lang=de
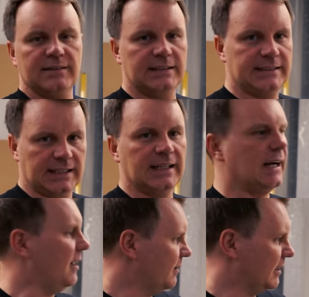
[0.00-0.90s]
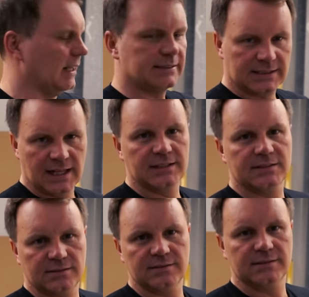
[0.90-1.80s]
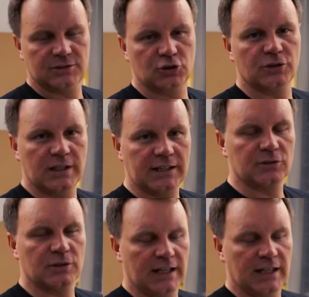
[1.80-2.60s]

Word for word: ist ja klar, Glanz, Glanz, ist schön glatt und